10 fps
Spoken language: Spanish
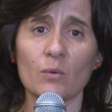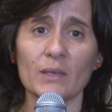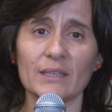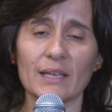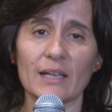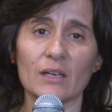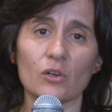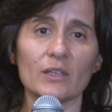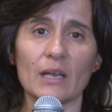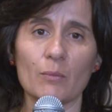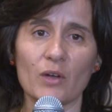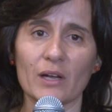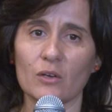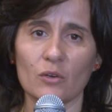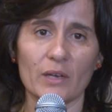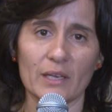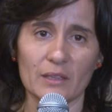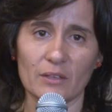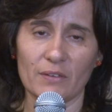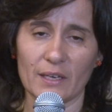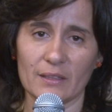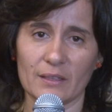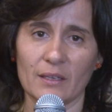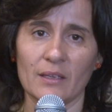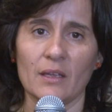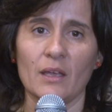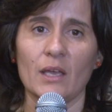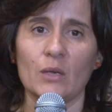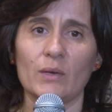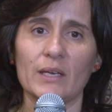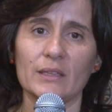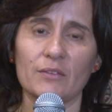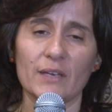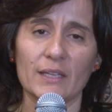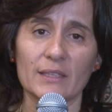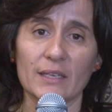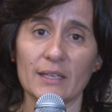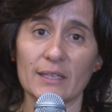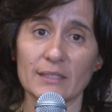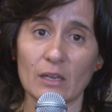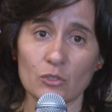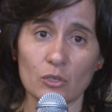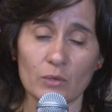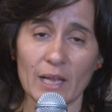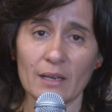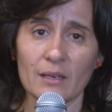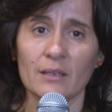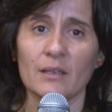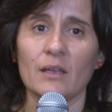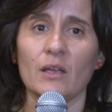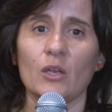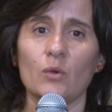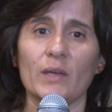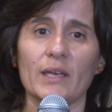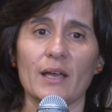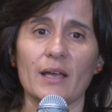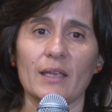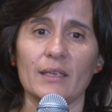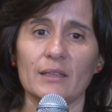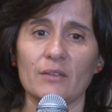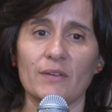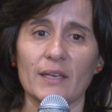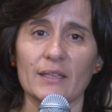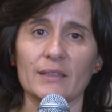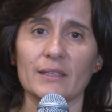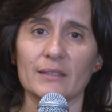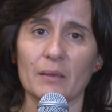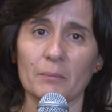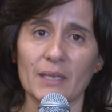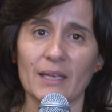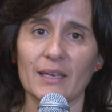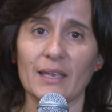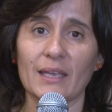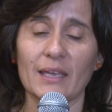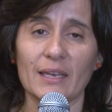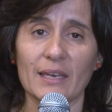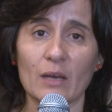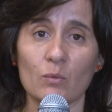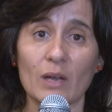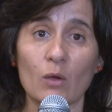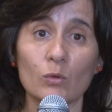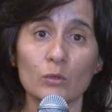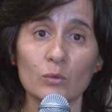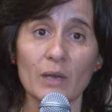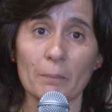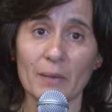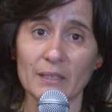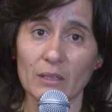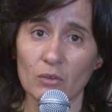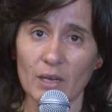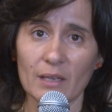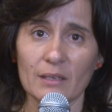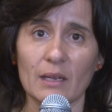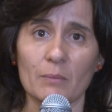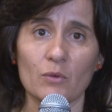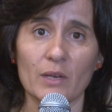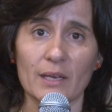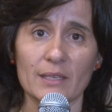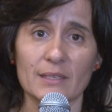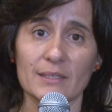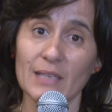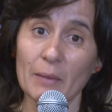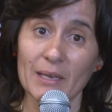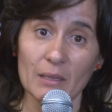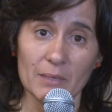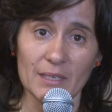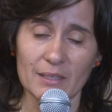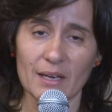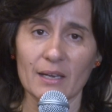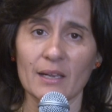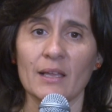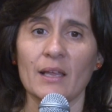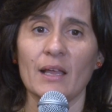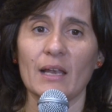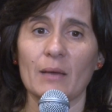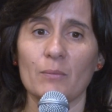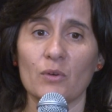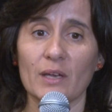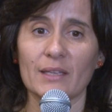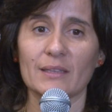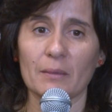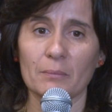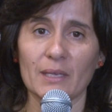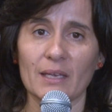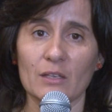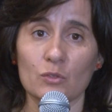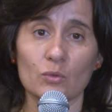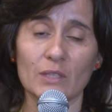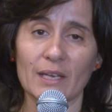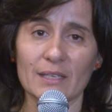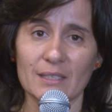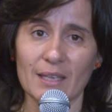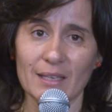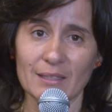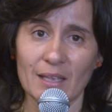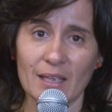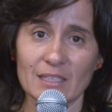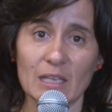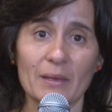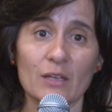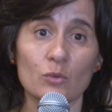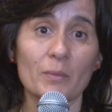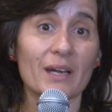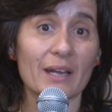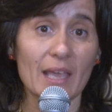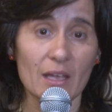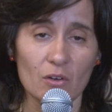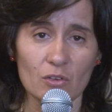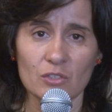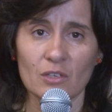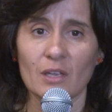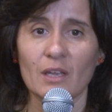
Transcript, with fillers: cuenta que el rol de la mujer no era indiferente. No era indiferente en el desarrollo rural, no era indiferente también en generar una cultura emprendedora. Las mujeres saben administrar, las mujeres también en su tenacidad saben asumir riesgos